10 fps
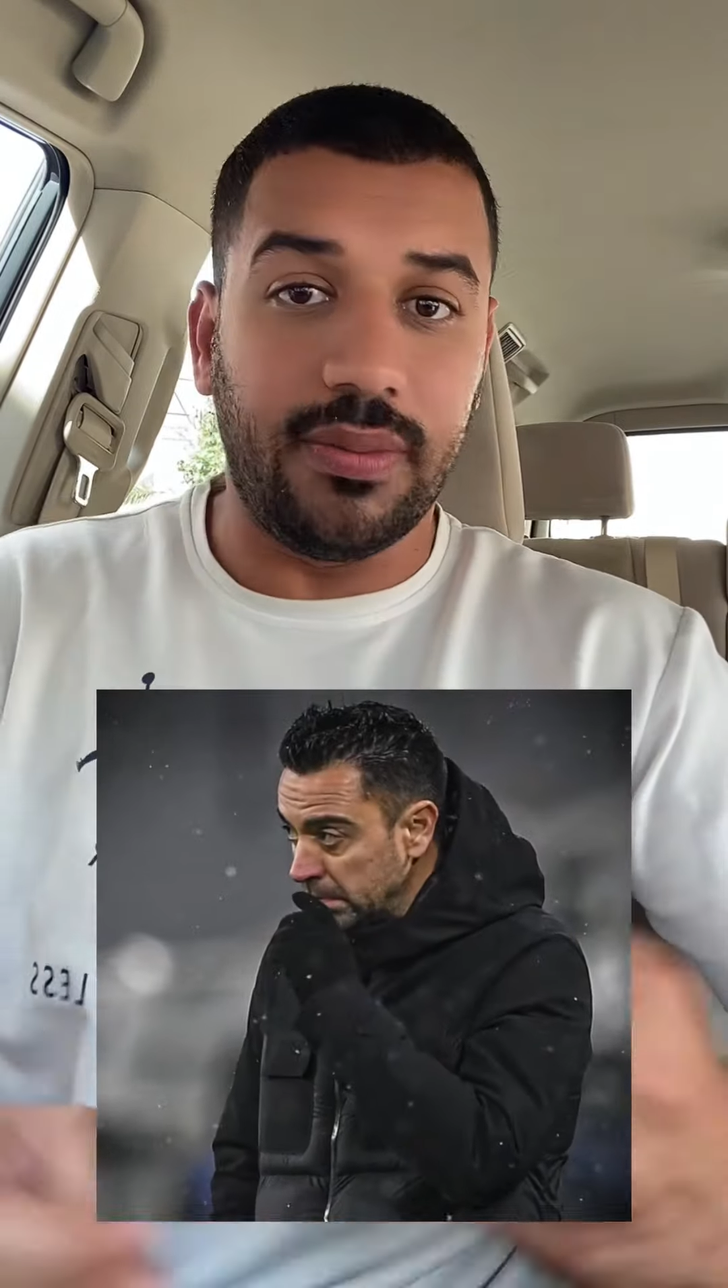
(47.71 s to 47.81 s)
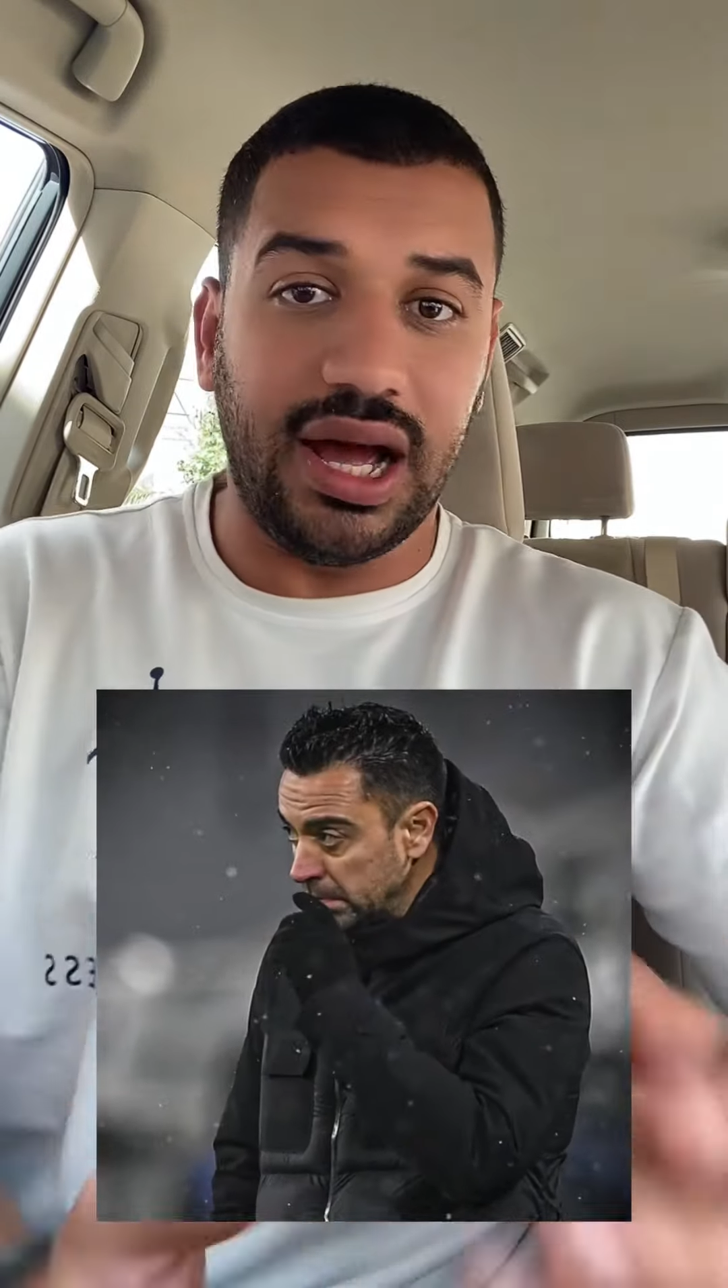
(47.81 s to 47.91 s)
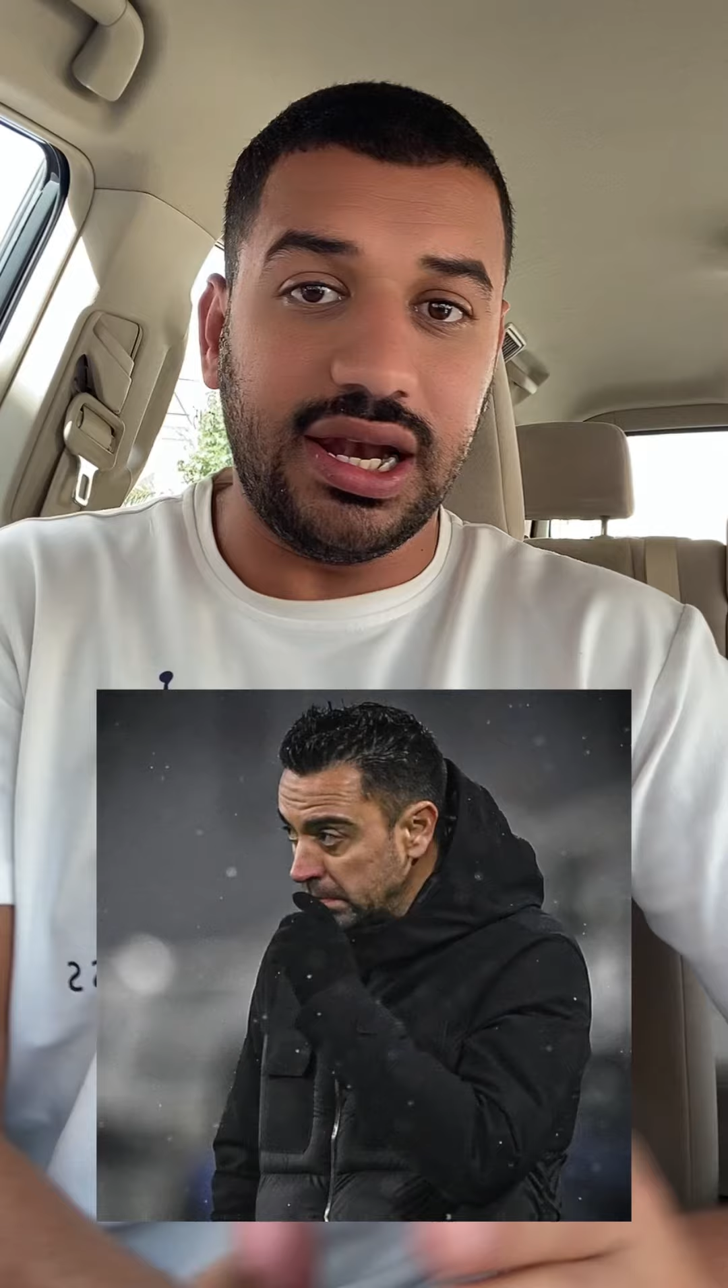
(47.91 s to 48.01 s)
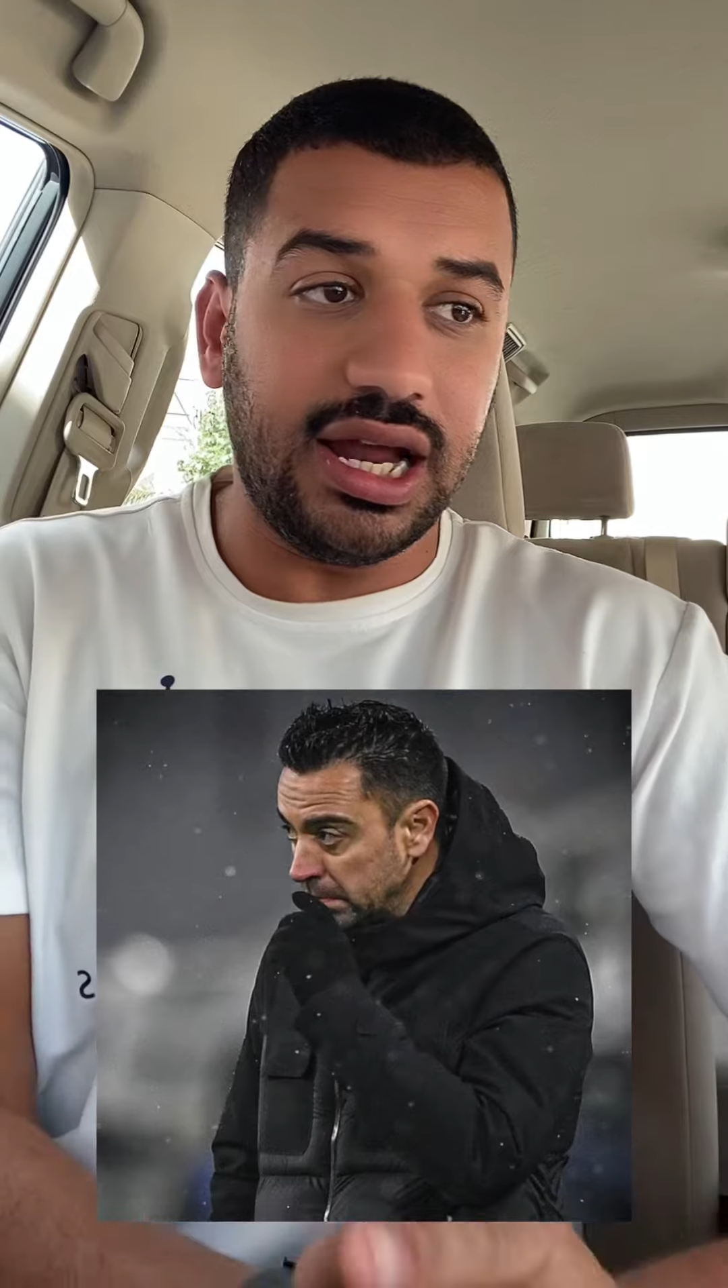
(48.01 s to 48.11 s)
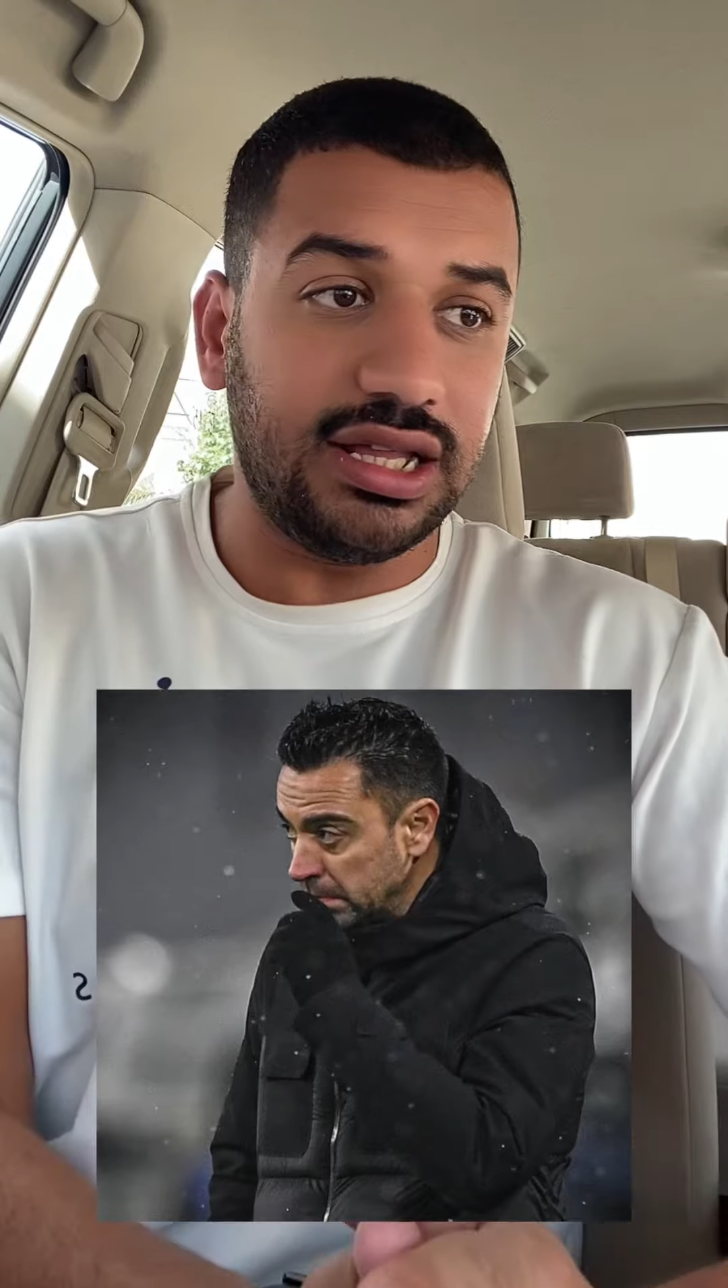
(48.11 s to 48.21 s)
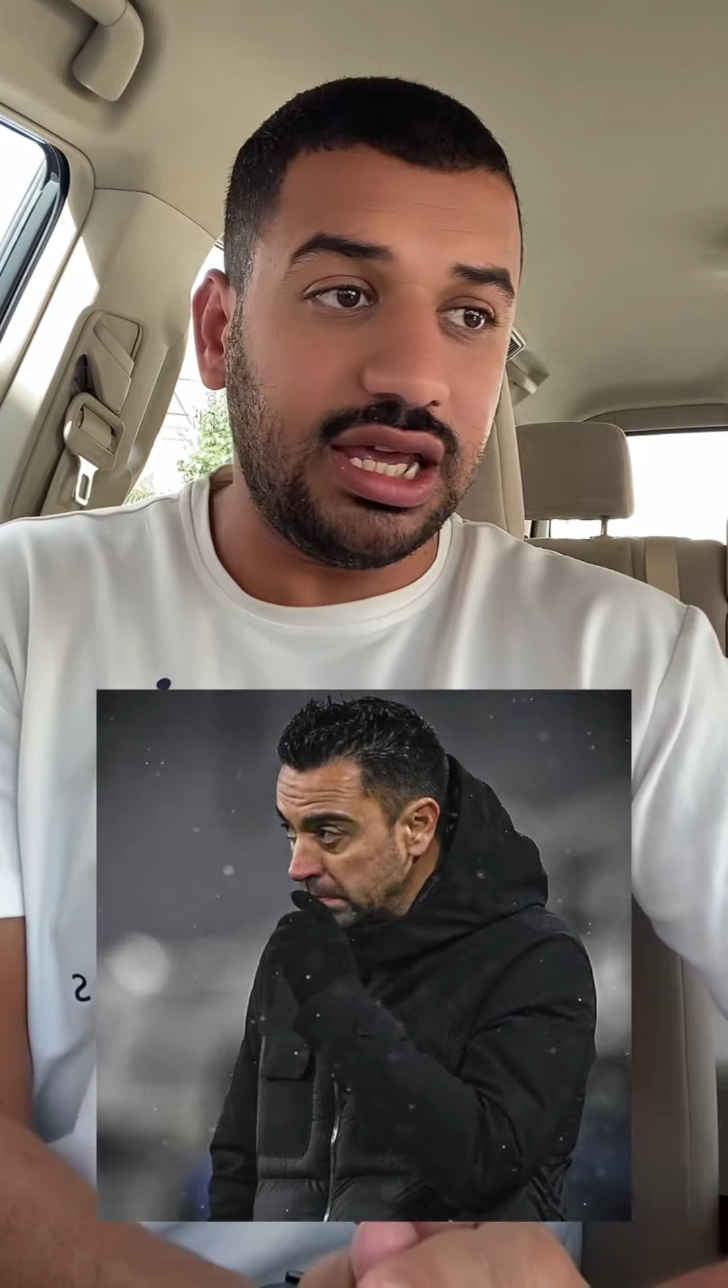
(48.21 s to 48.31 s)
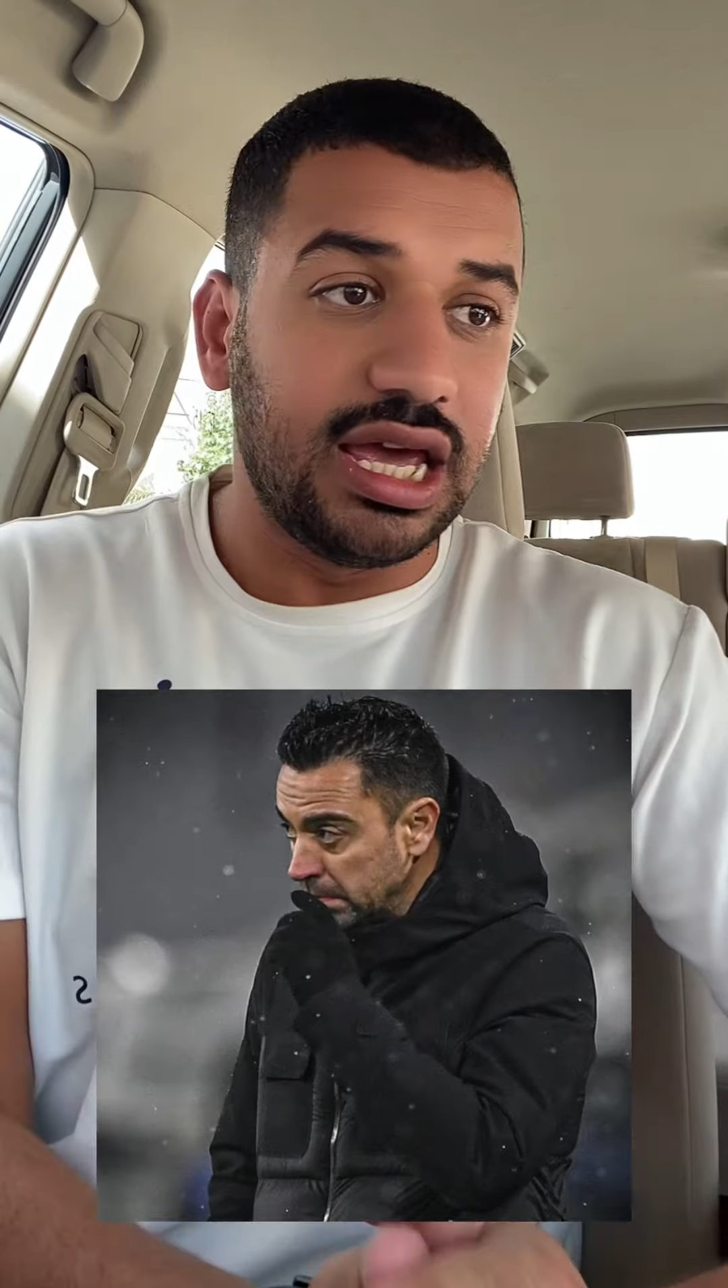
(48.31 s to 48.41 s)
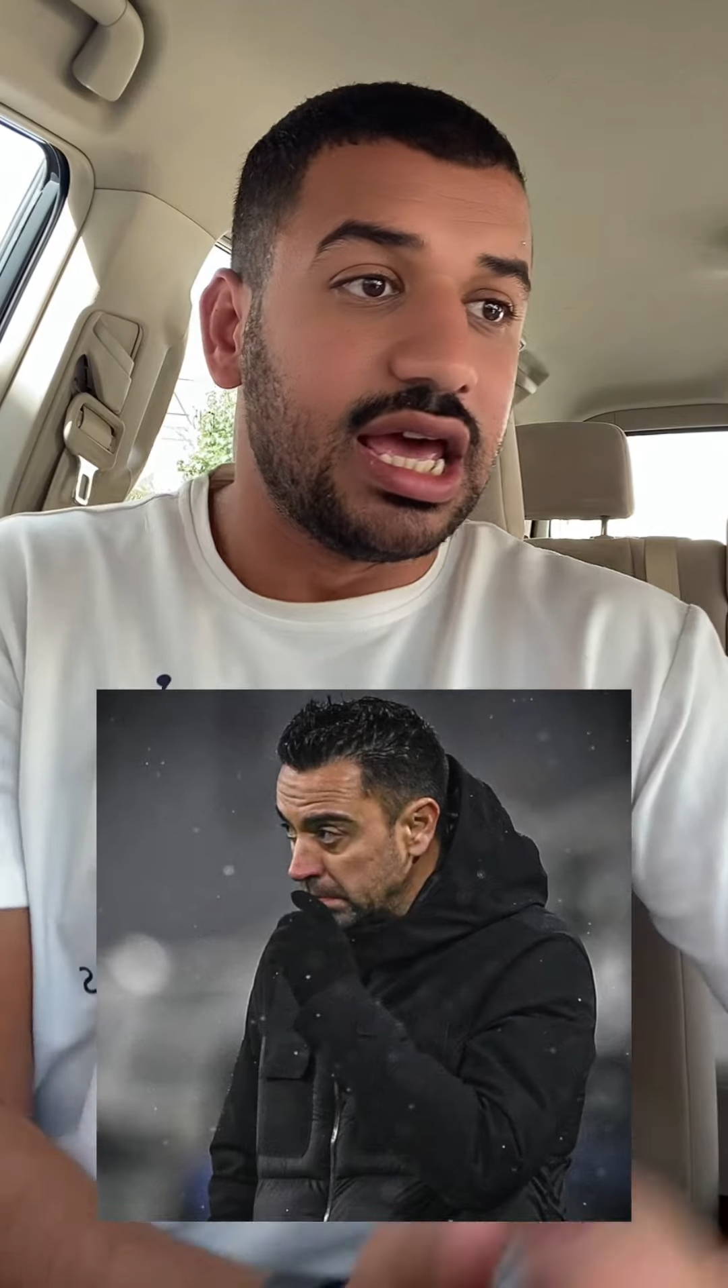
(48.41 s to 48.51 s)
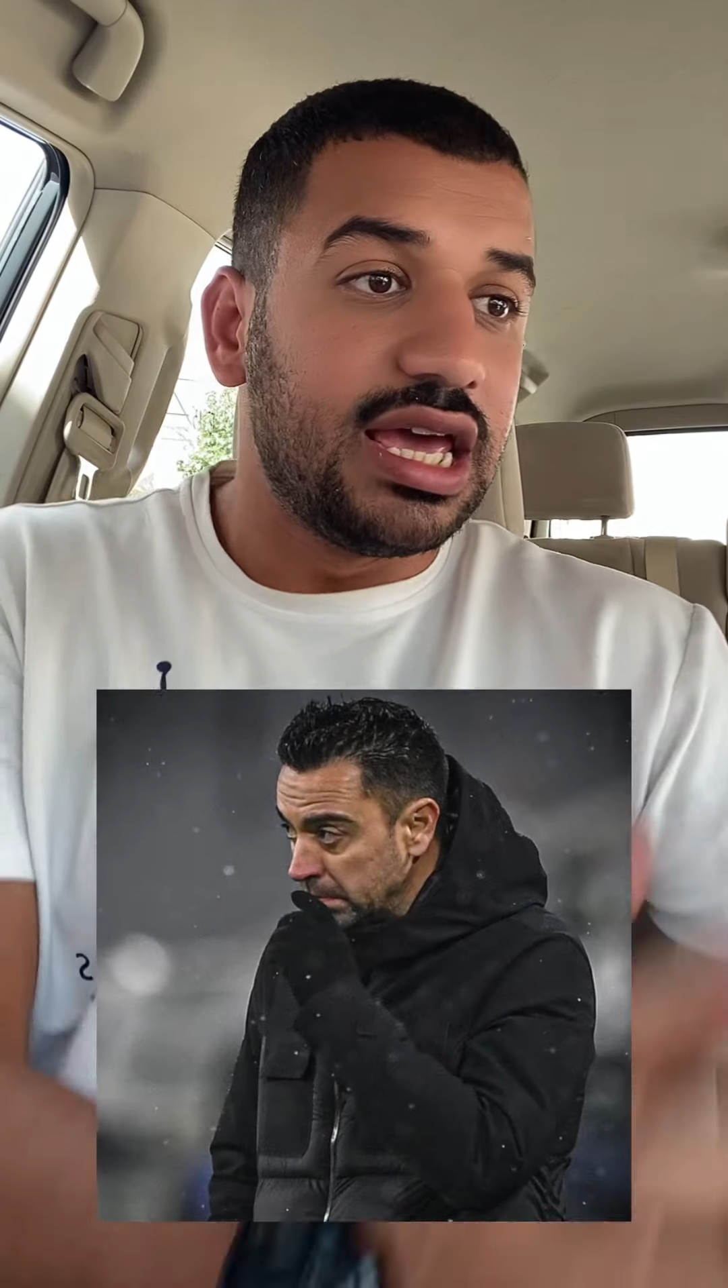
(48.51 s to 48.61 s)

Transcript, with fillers: مع النادي